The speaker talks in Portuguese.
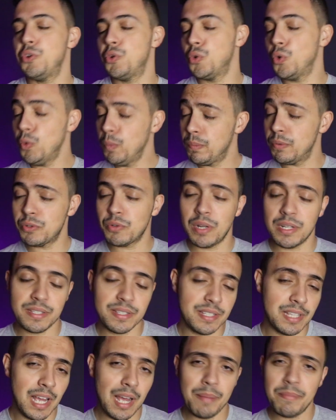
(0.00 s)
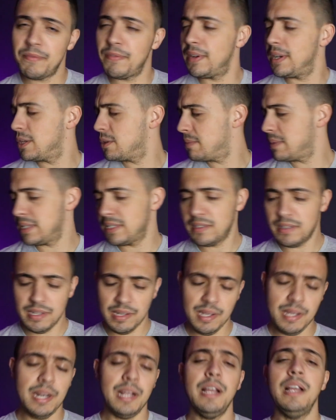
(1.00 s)
grupos de WhatsApp falando
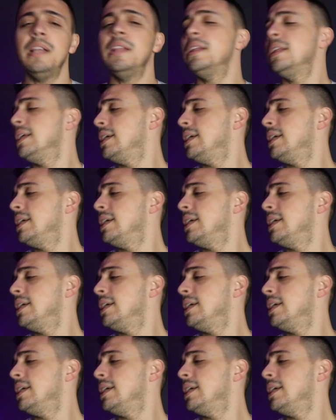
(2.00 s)
besteira,